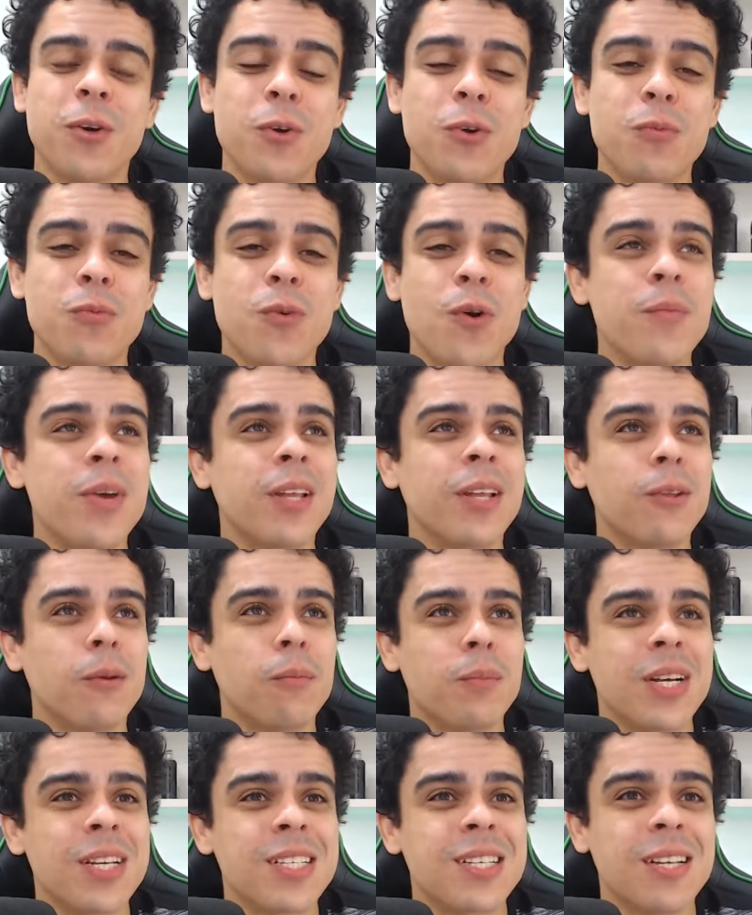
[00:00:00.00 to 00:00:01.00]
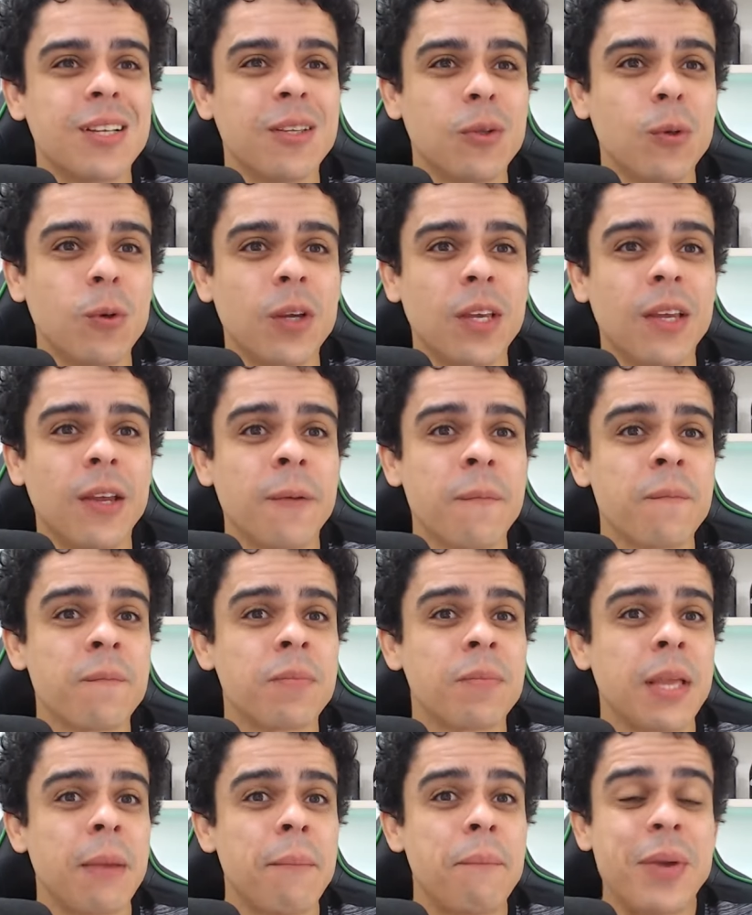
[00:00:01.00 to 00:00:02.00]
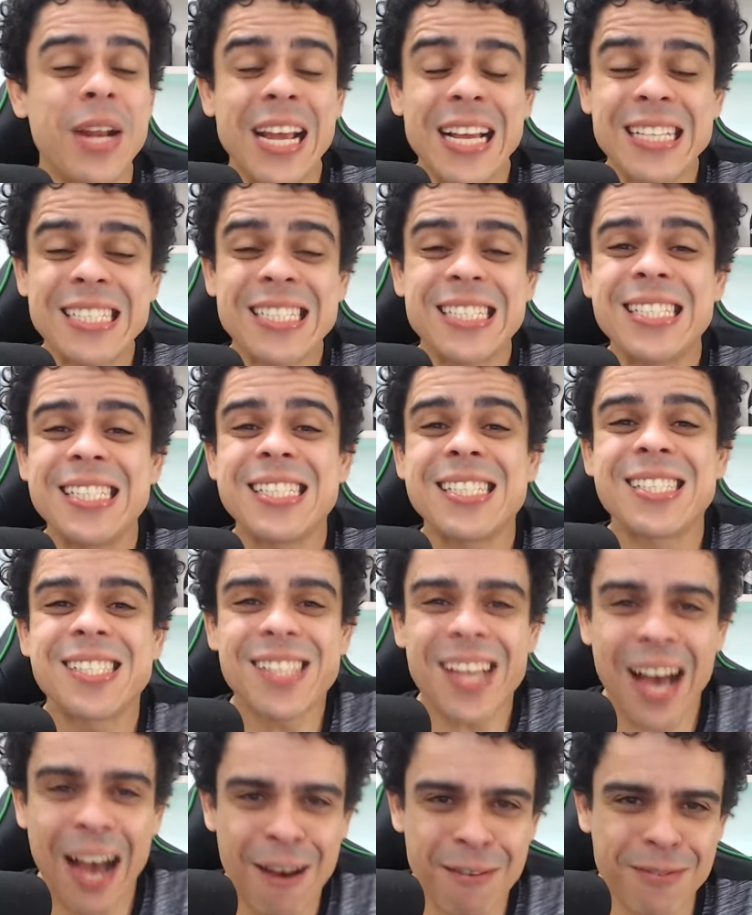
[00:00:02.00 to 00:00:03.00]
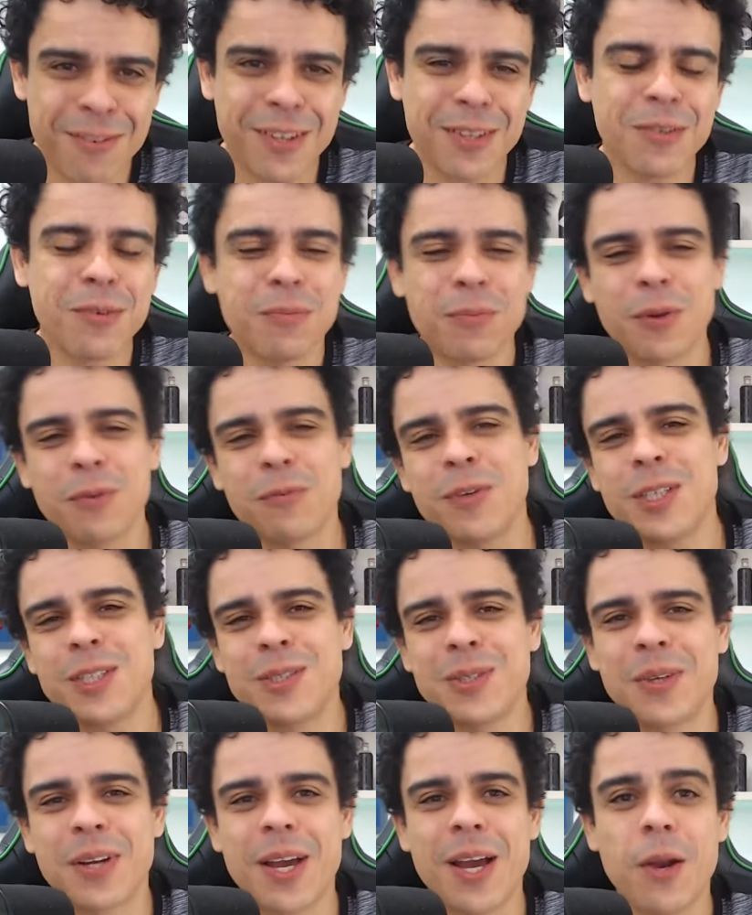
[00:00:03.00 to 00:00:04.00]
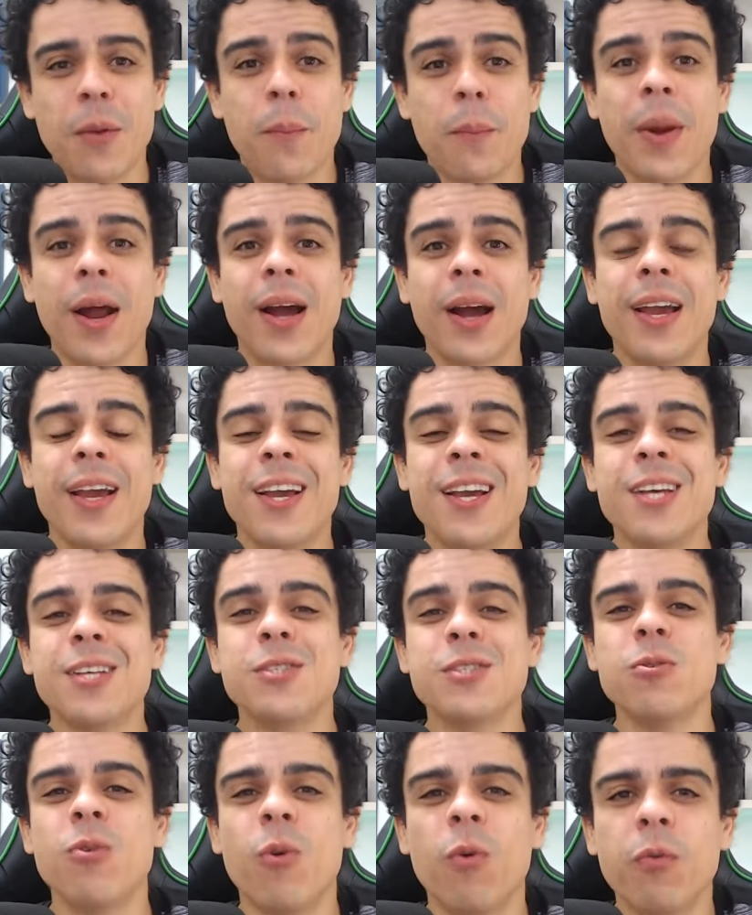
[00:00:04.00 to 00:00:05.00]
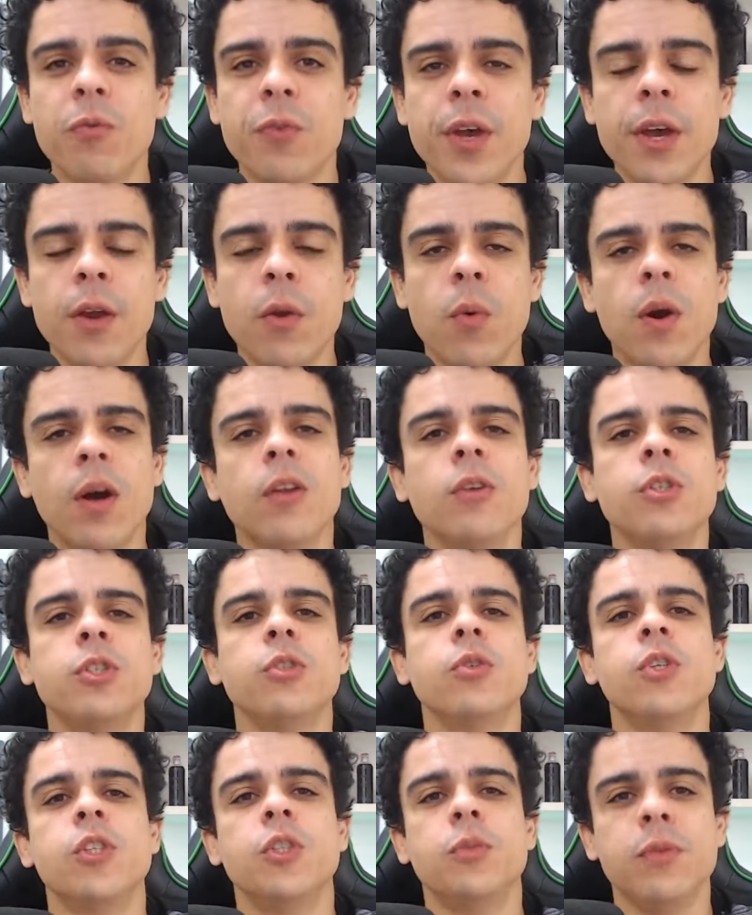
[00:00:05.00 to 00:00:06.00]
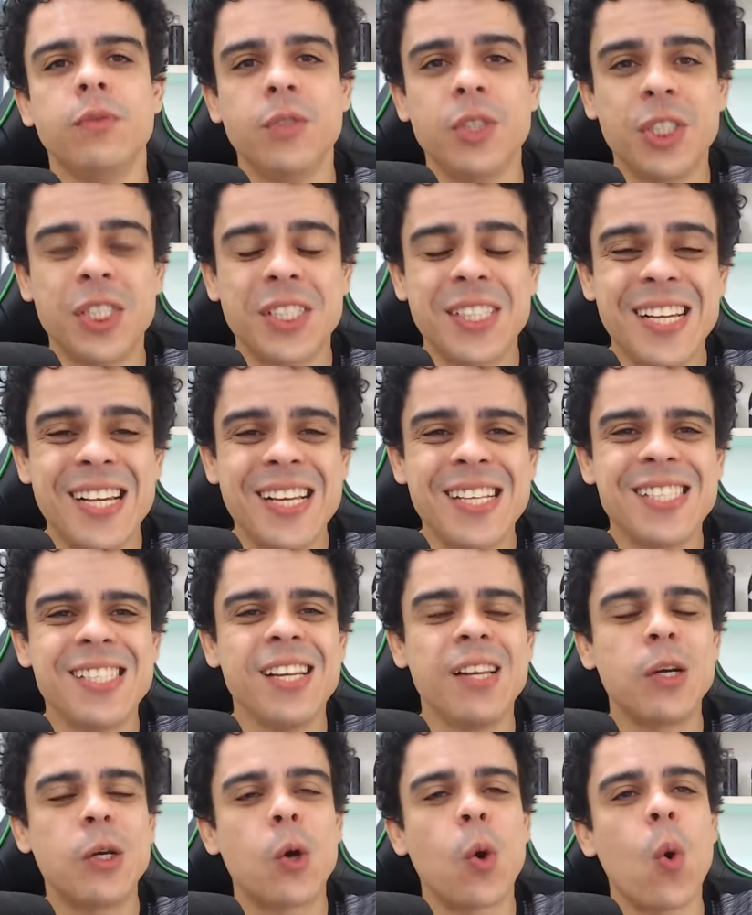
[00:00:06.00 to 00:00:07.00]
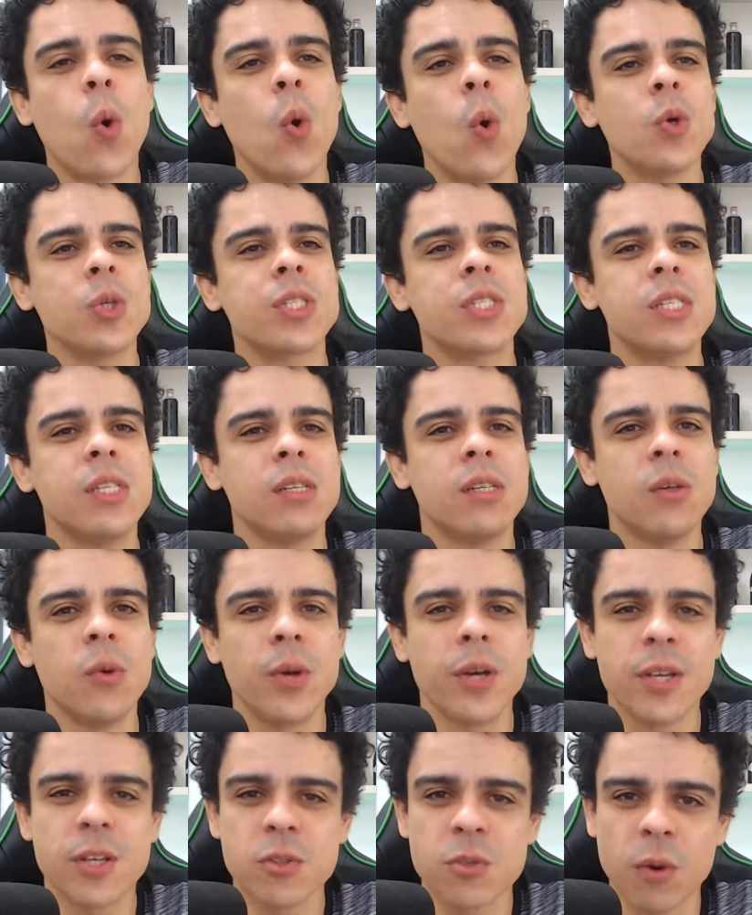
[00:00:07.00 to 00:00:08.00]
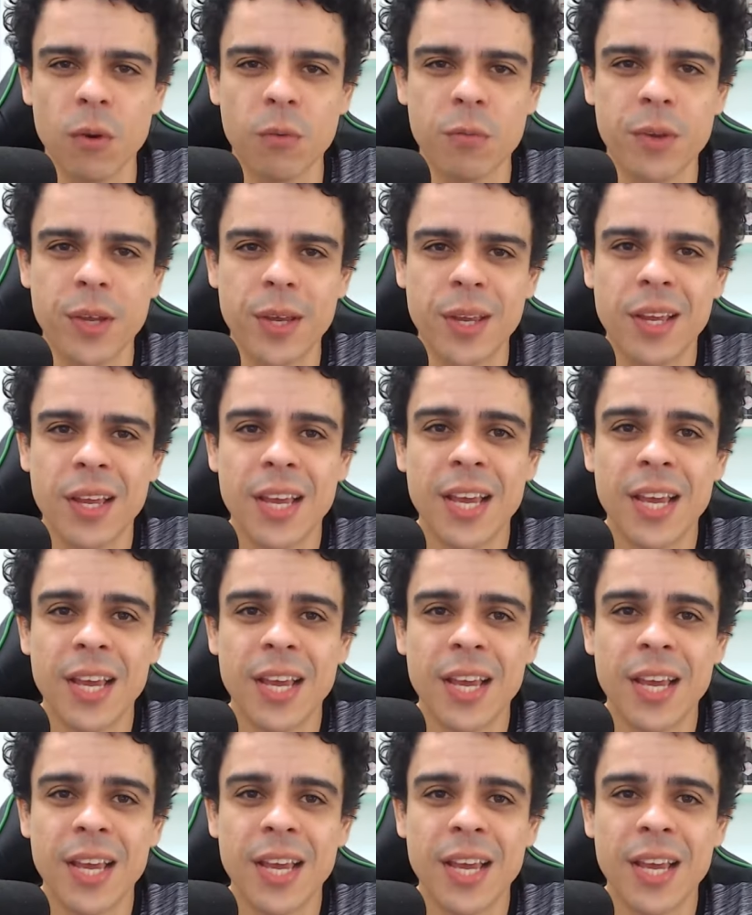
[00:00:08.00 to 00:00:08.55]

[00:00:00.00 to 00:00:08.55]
no momento do Paysandu que precisava do professor Hélio para resolver o ano de 2023 e ele conseguiu resolver